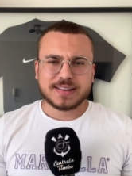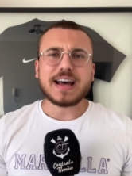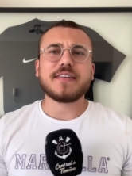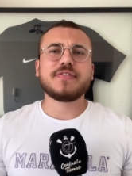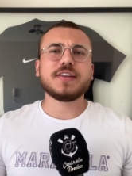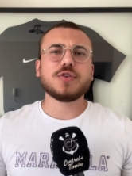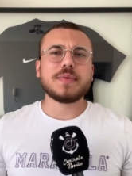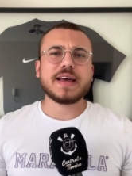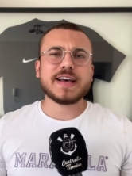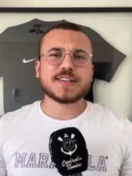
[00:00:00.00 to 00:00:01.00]
Tá vindo
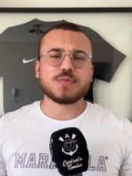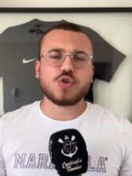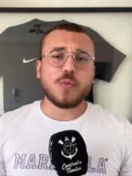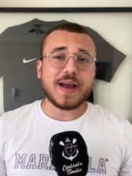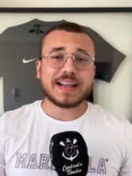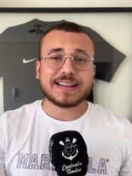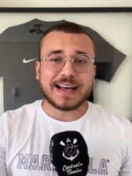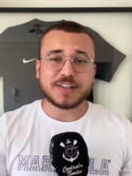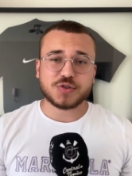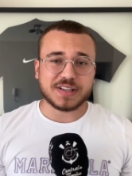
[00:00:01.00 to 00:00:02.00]
mesmo? Como é que tá
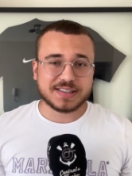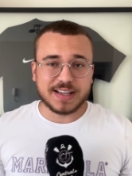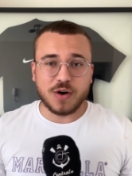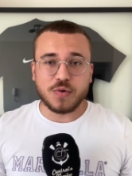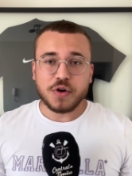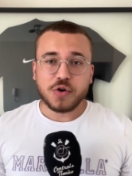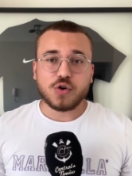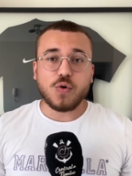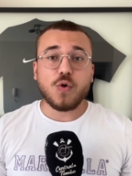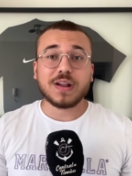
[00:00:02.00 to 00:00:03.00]
a situação
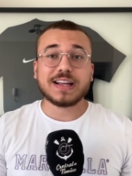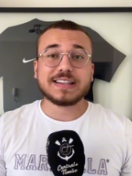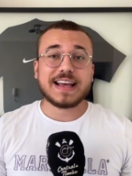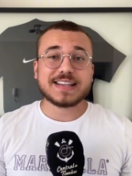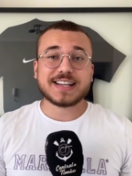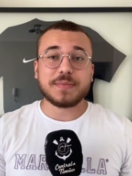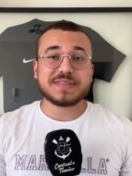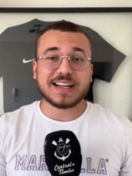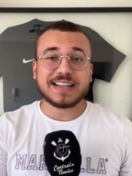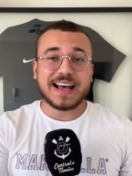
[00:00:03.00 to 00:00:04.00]
com o holandês
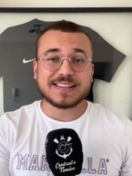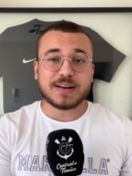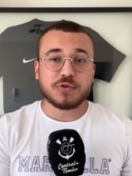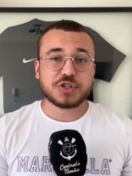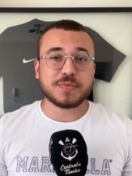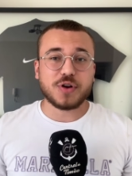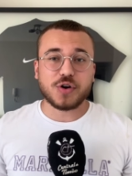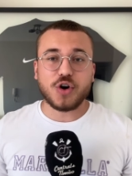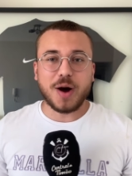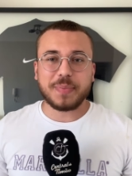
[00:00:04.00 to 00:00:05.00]
camisa 10 da última
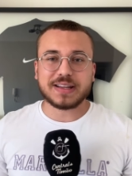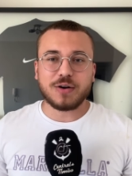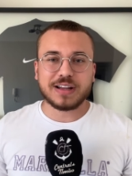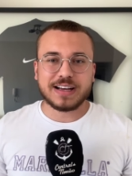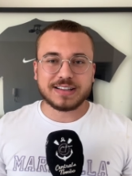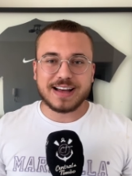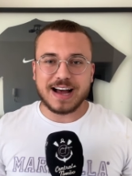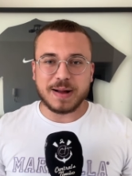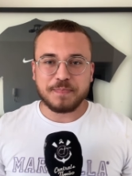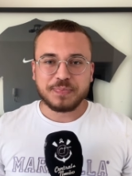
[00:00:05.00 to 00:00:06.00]
Eurocopa da
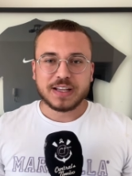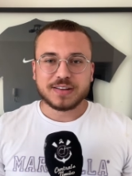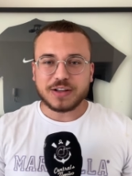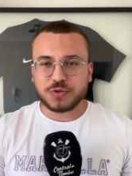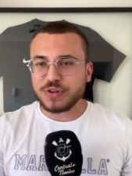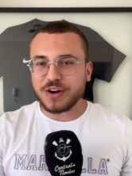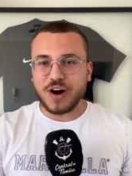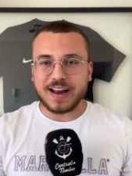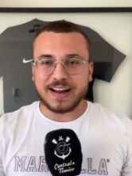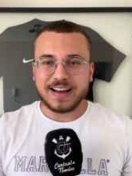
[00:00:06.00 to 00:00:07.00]
Holanda? Tá tudo
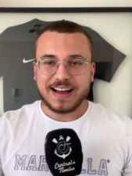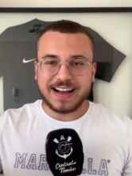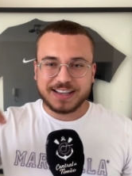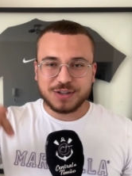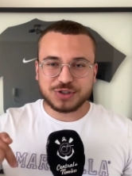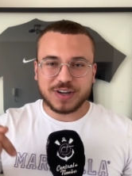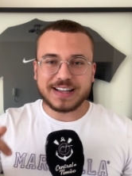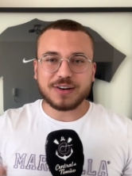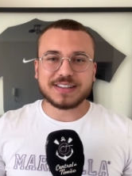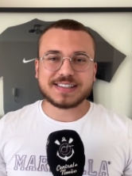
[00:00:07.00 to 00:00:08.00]
agora aqui no
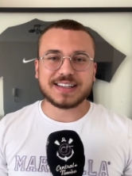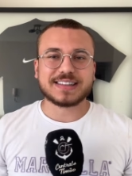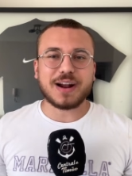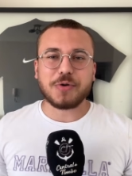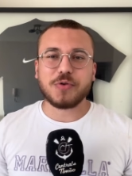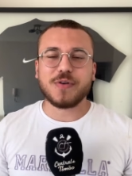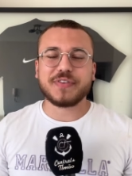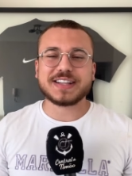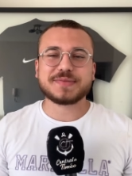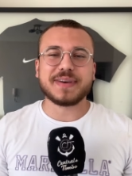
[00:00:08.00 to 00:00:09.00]
Jornal da Central com
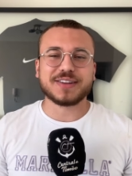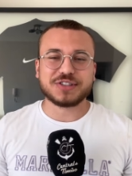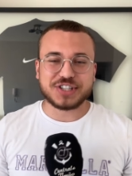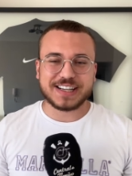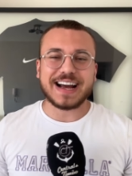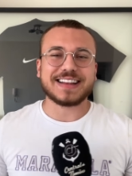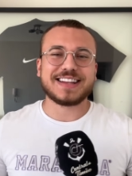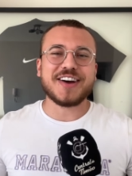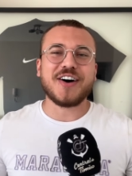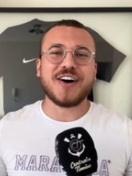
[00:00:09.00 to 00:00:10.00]
oferecimento de
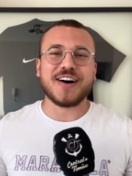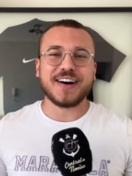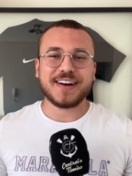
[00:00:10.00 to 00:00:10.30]
KTO.